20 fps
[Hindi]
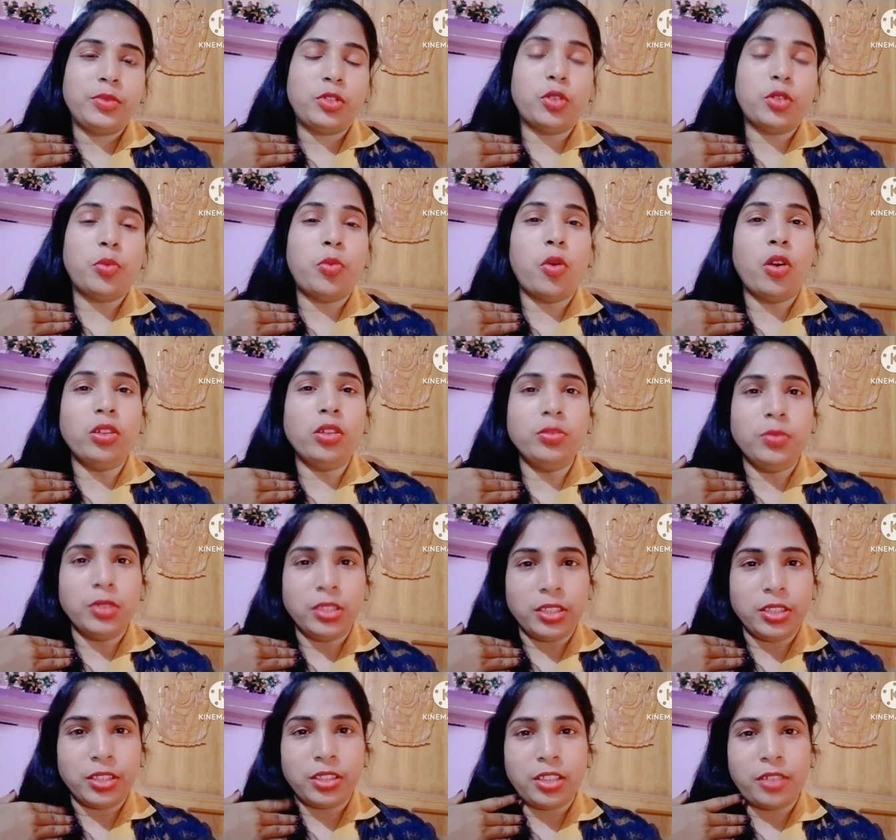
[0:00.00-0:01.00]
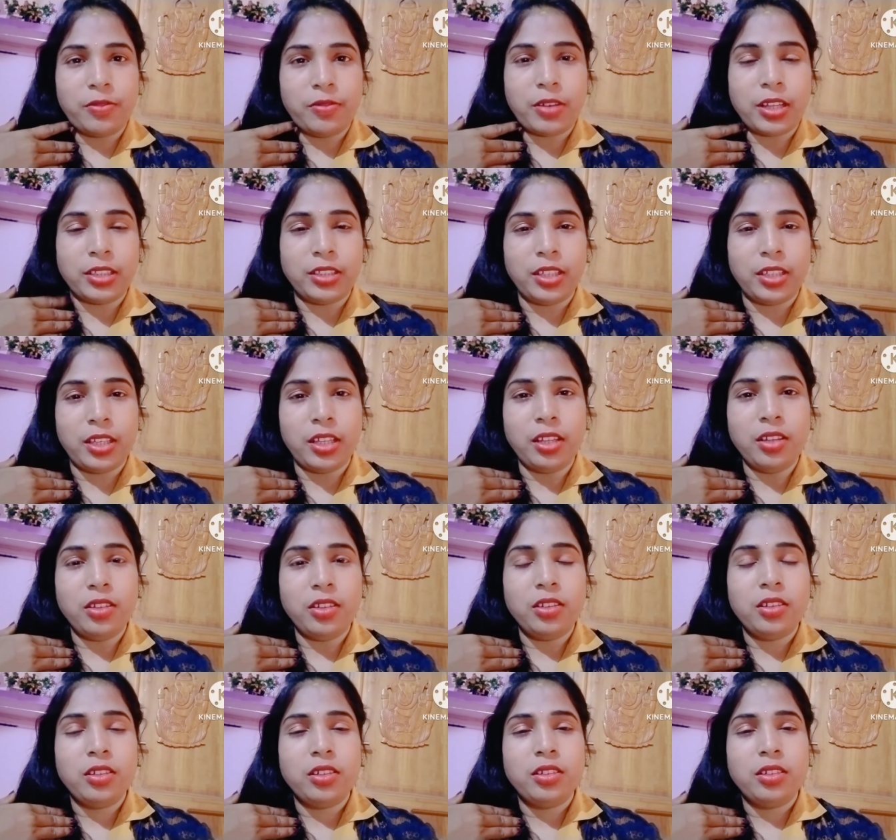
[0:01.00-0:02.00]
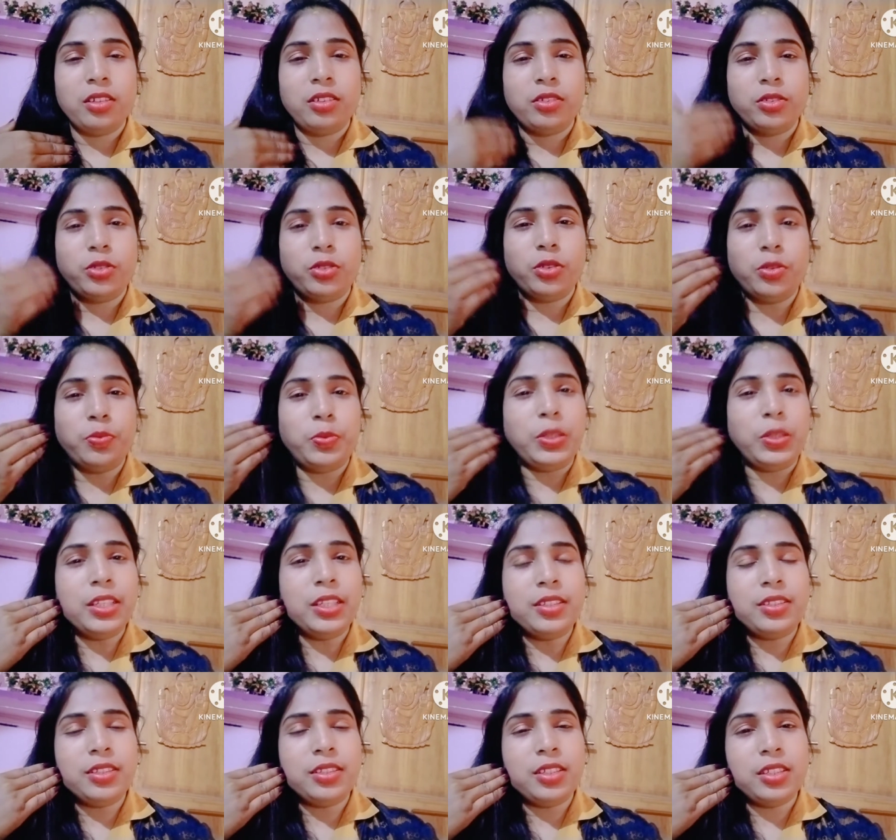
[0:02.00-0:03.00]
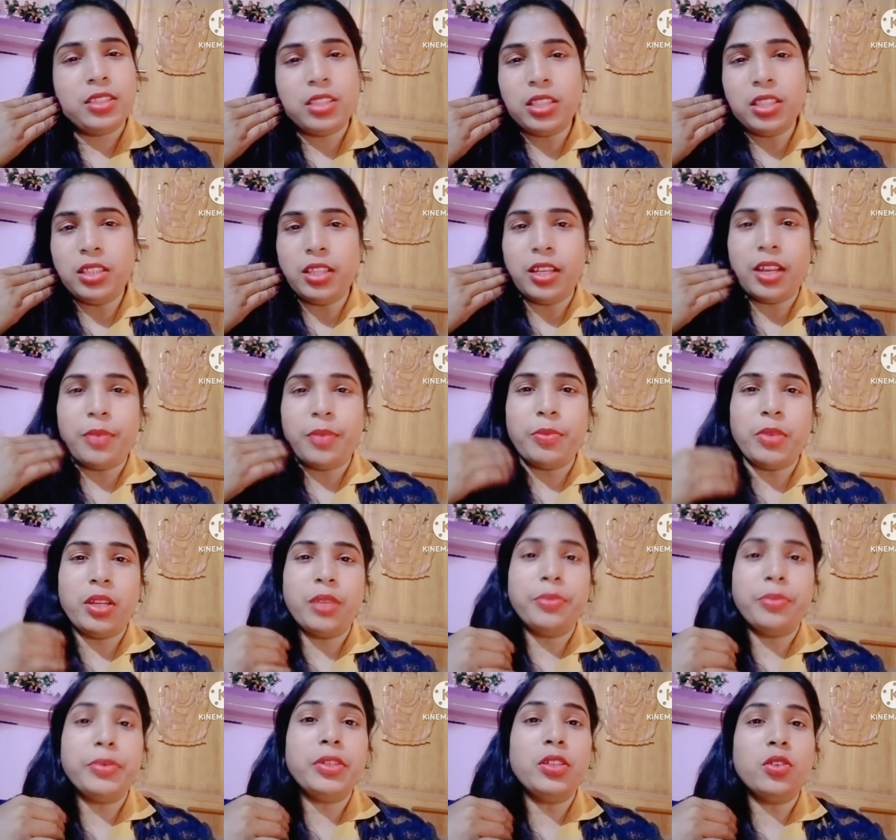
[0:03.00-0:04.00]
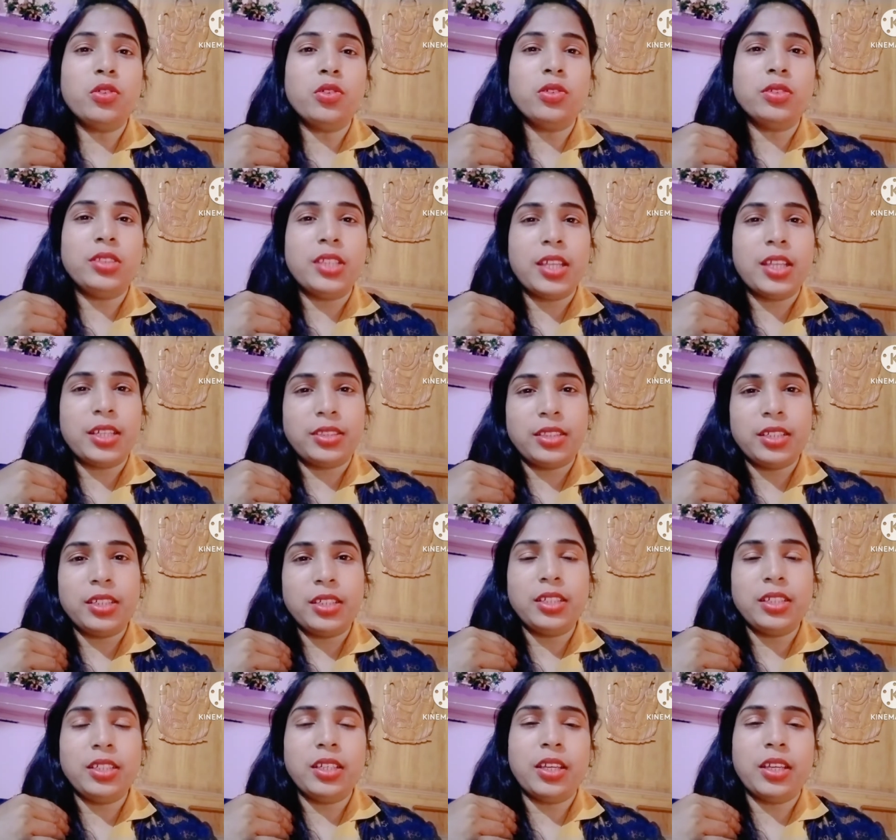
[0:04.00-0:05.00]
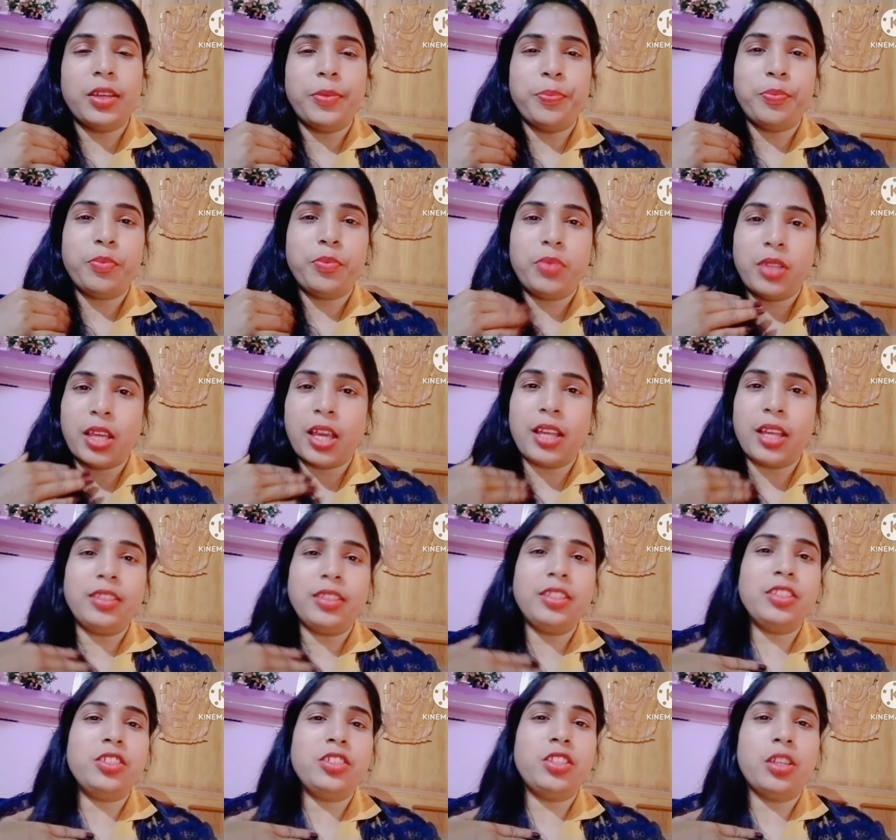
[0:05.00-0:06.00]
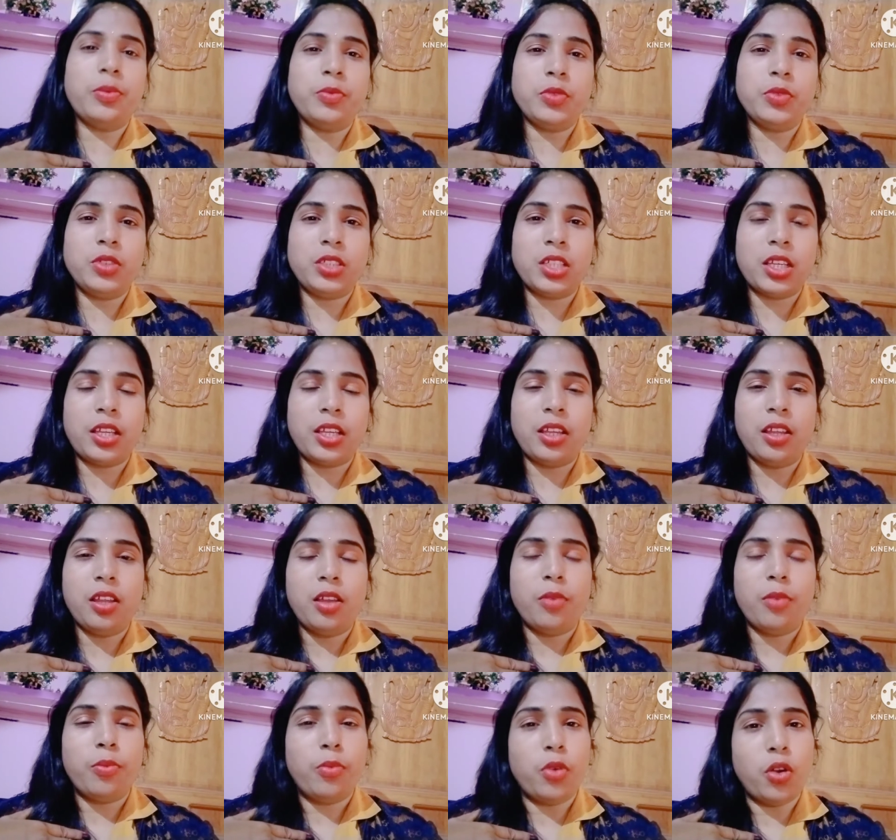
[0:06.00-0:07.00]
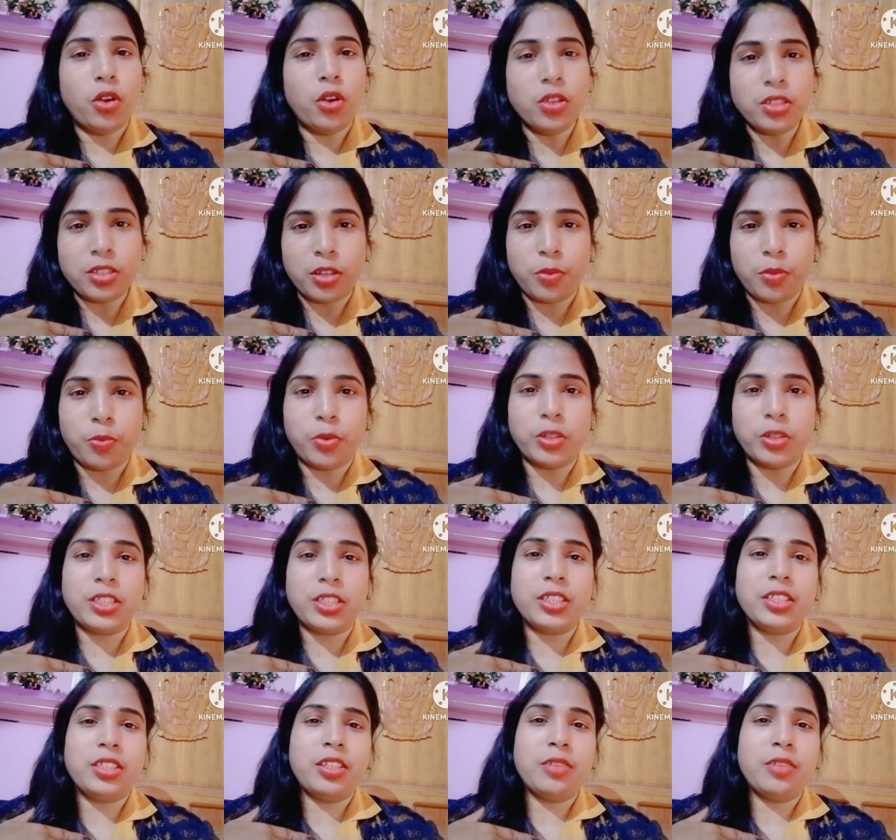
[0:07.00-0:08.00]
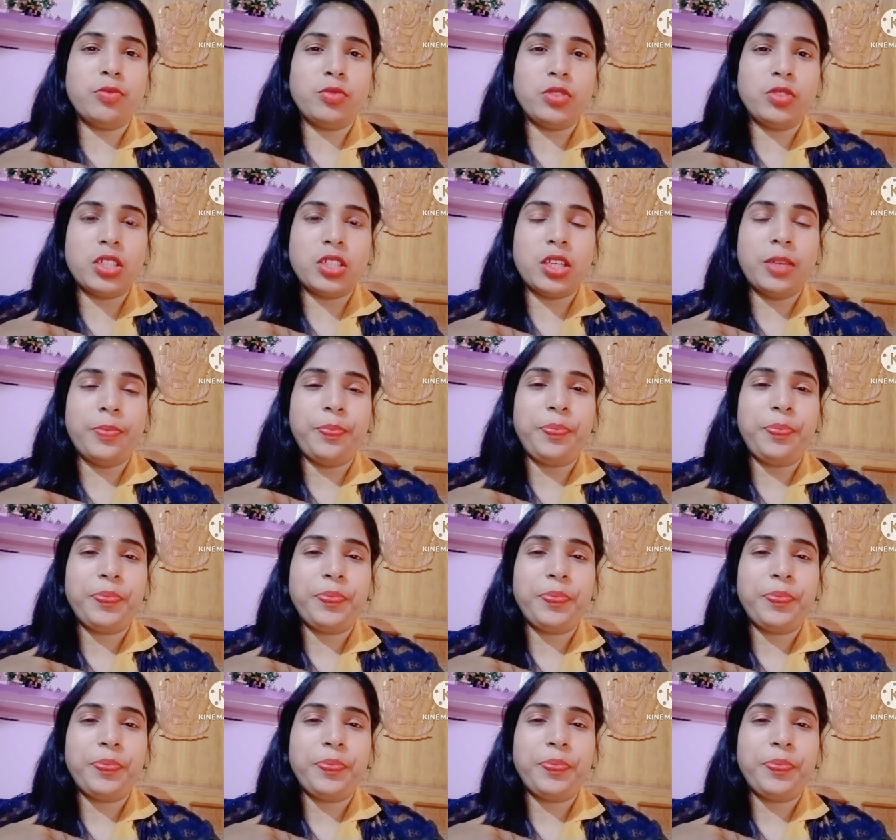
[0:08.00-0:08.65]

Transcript: तो बहुत बहुत धन्यवाद है तो प्लीज़ इसी तरह मेरे वीडियो को देखते रहिए प्यार दीजिए मुझे बहुत सपोर्ट कीजिए मुझे